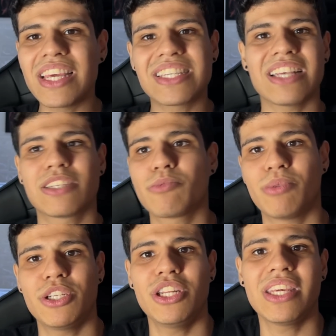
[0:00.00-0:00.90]
deixar
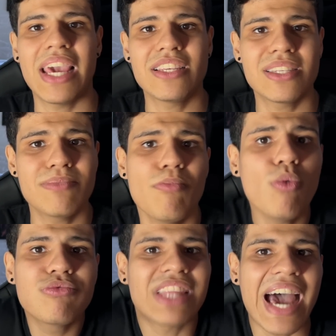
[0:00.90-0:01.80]
simplesmente ninguém se
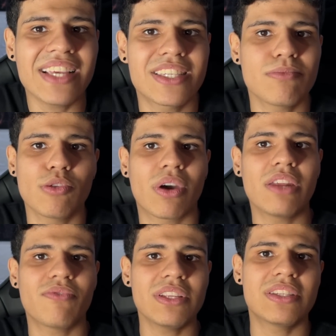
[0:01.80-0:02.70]
montar em cima do
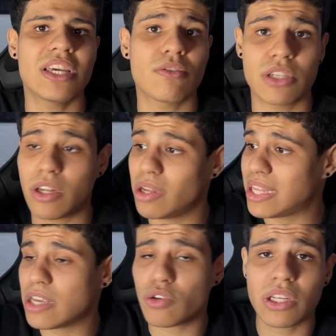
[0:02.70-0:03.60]
reino feiticeiro, senão
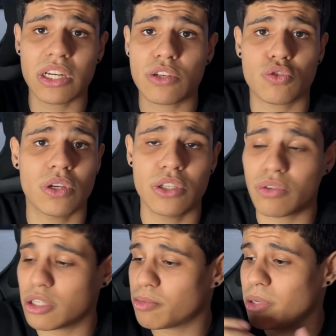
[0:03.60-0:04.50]
até as outras nações iam
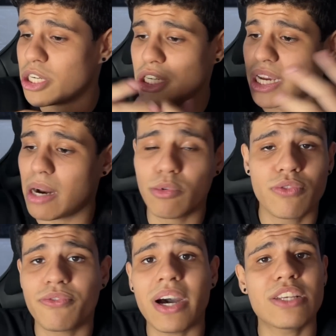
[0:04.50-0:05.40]
simplesmente achar que era
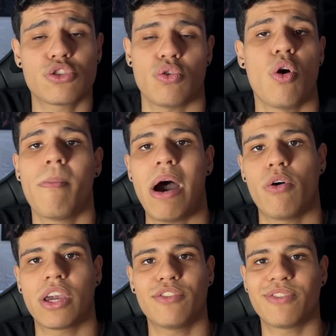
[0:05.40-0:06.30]
muito fácil roubar
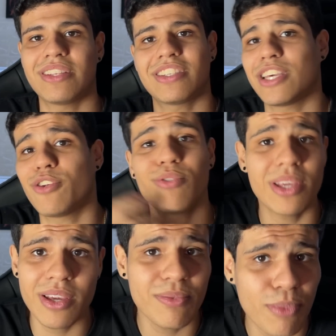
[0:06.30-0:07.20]
o reino feiticeiro
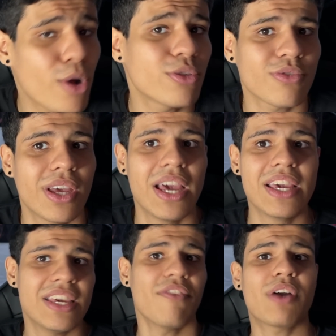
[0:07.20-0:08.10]
e pronto,
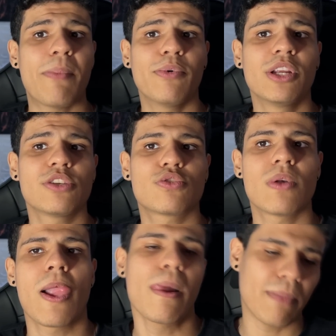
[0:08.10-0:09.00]
ia ficar por isso.
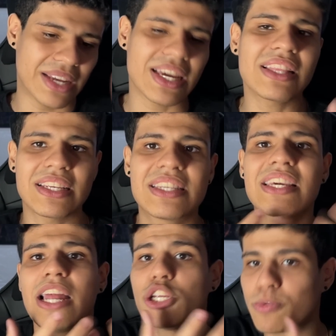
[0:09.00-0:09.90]
Mas ainda
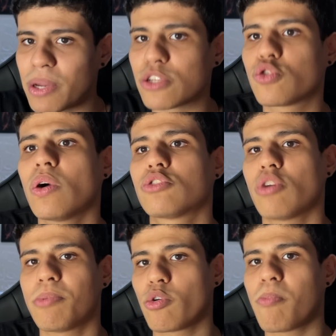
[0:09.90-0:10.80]
assim ele expressou a
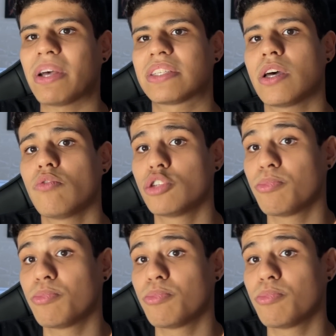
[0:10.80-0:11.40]
sua preocupação